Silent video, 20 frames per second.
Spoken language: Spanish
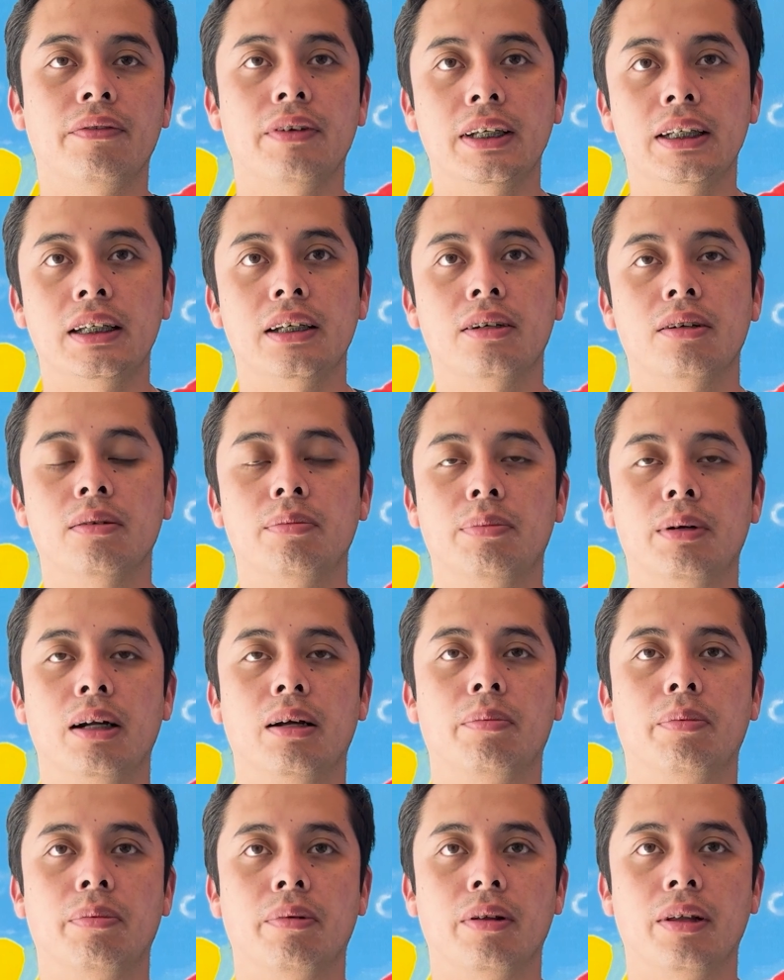físico
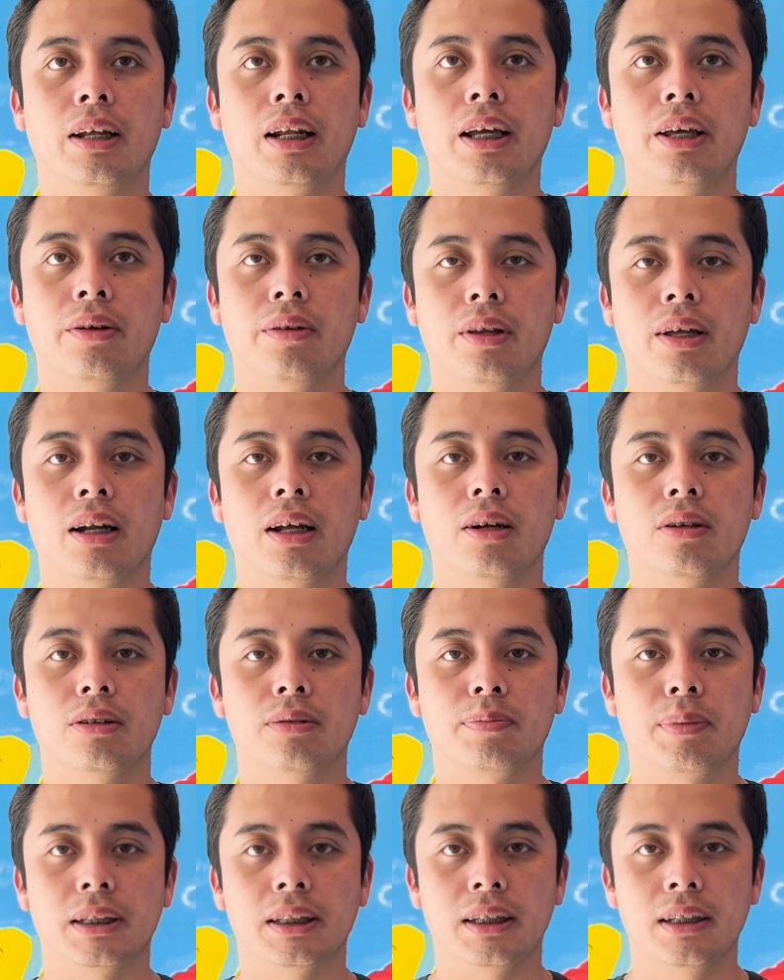para poder ayudar a los
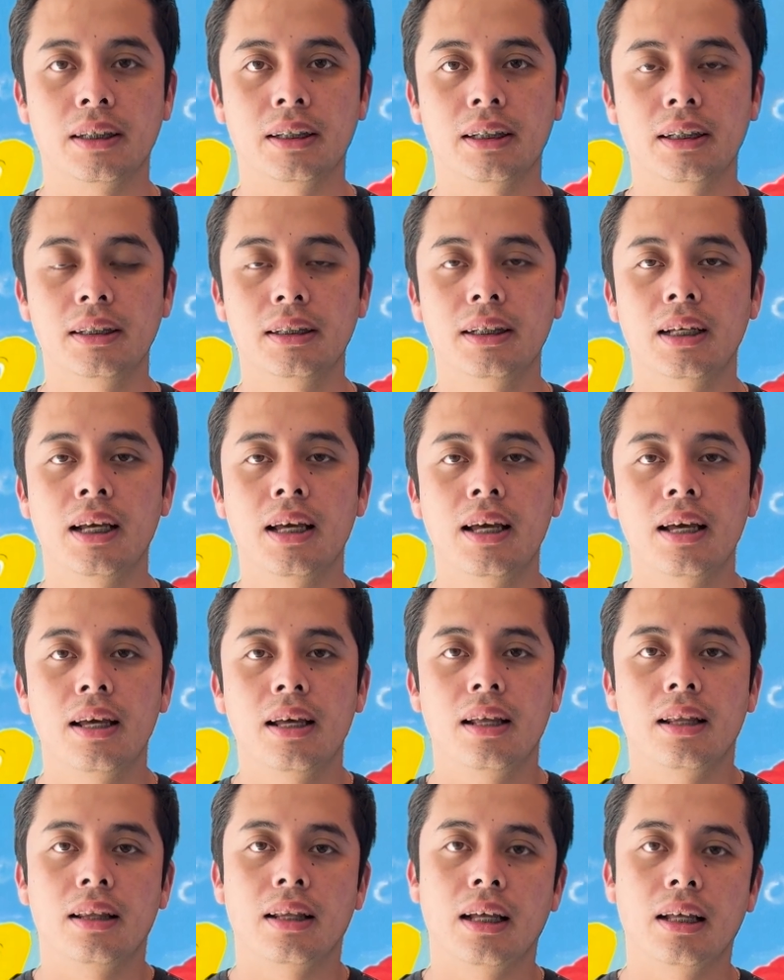pacientes,
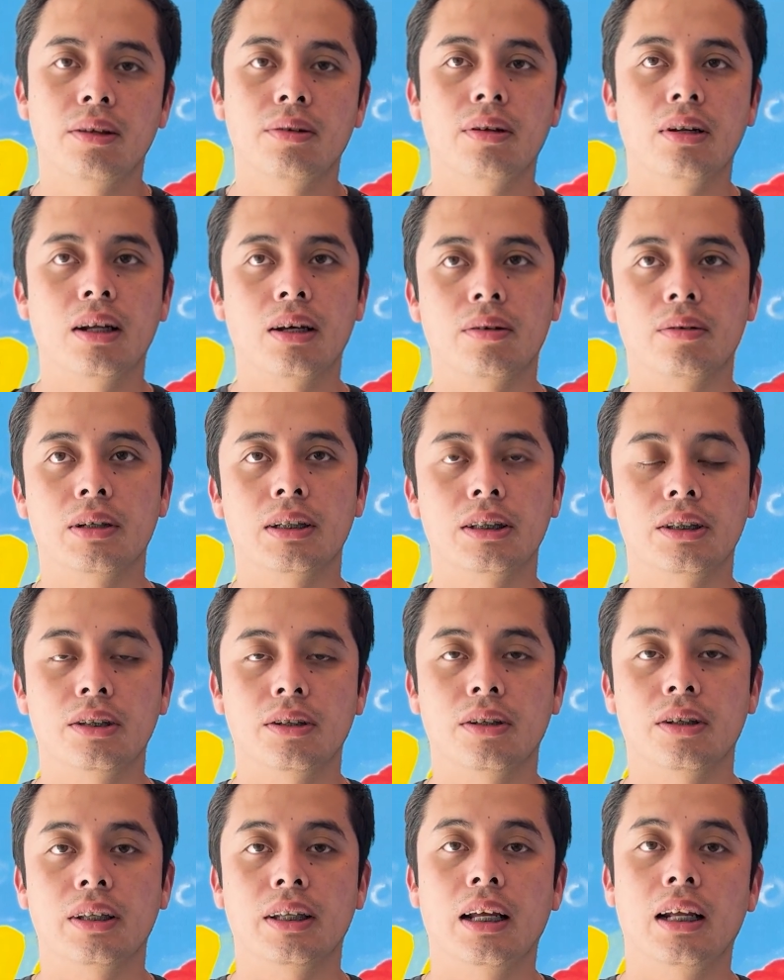tanto en la
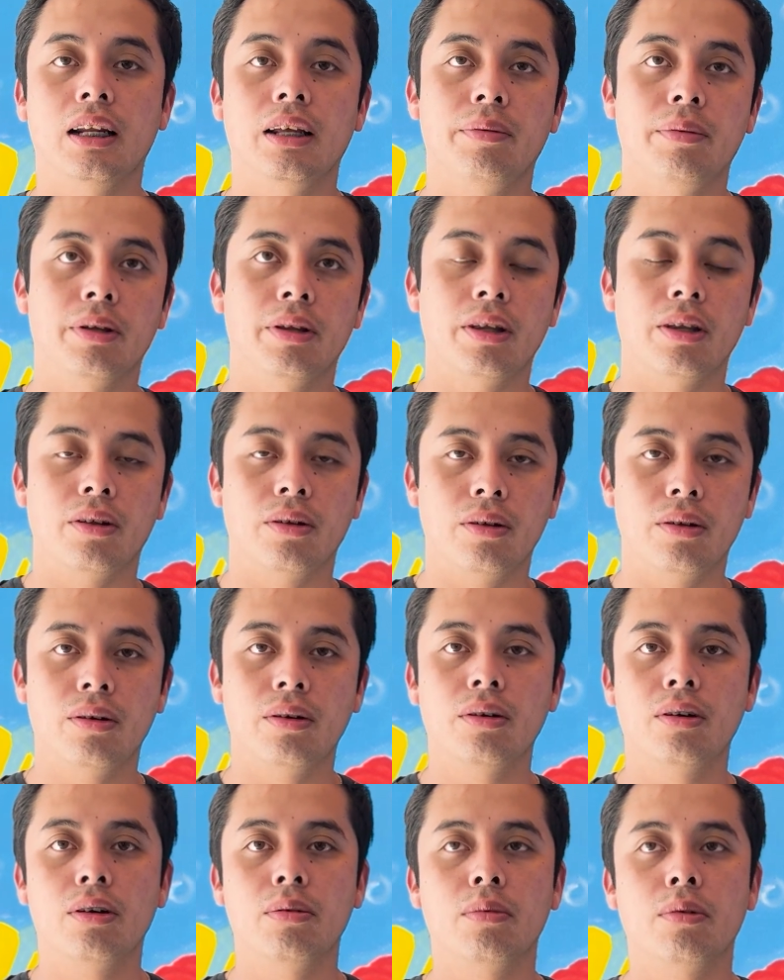cuestión de alivio de
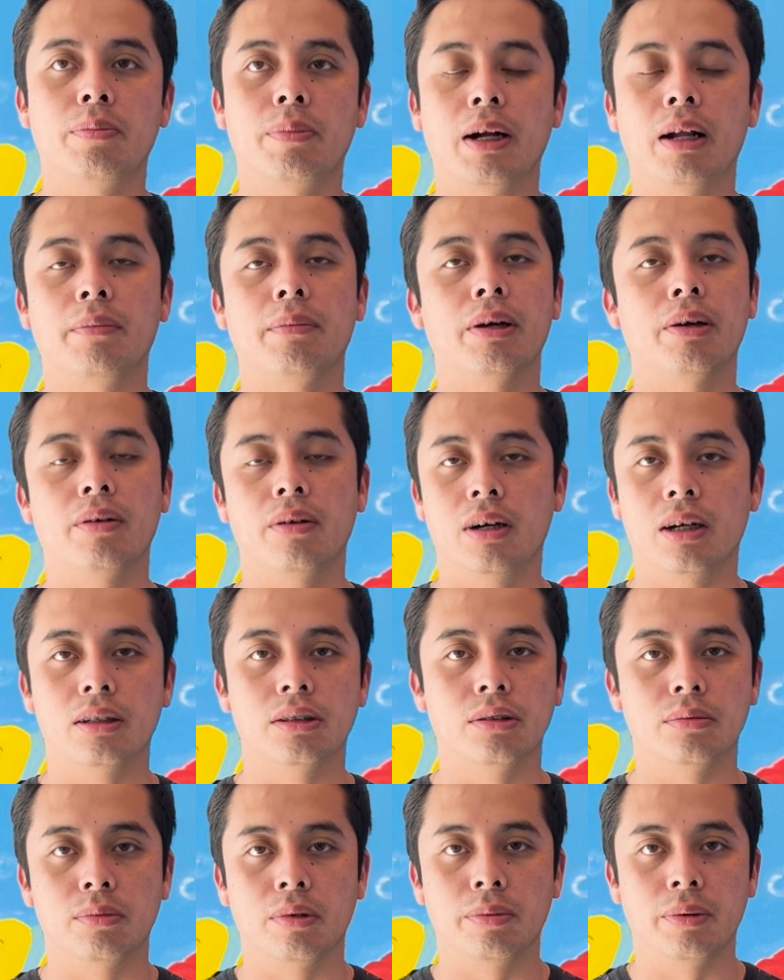dolor como para mejorar
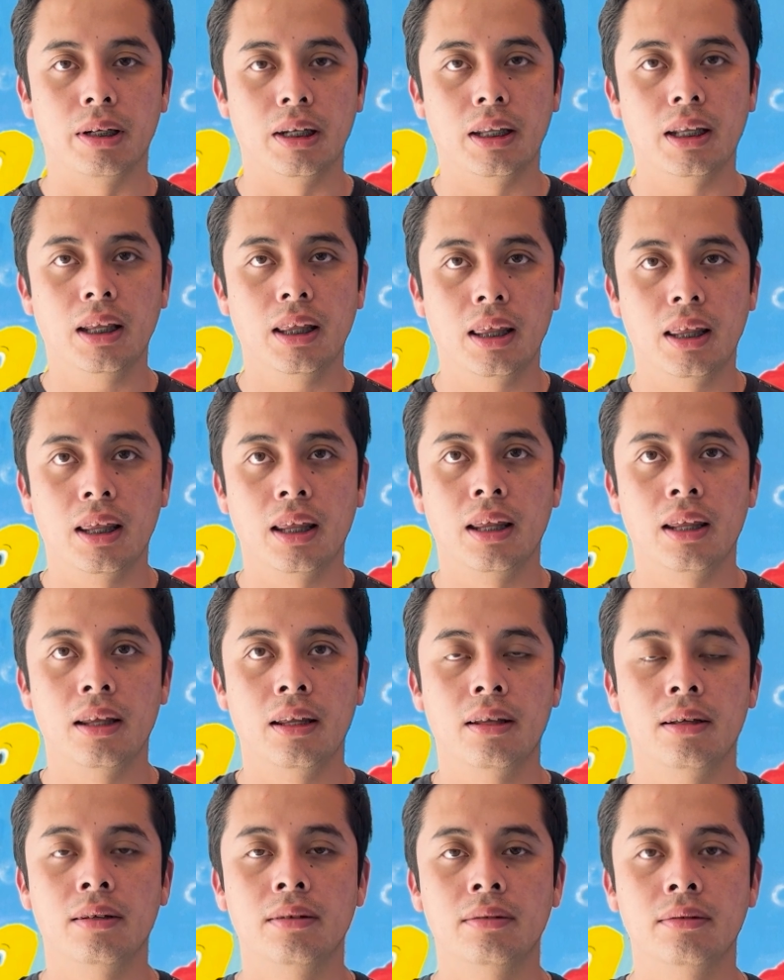su movilidad.
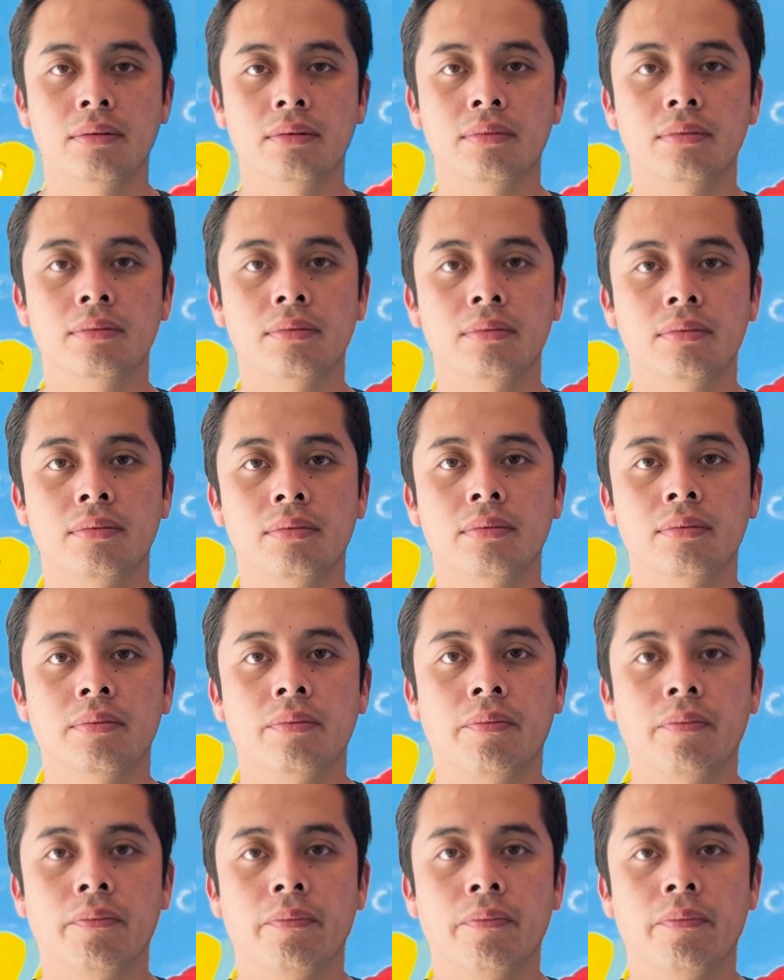¿A qué se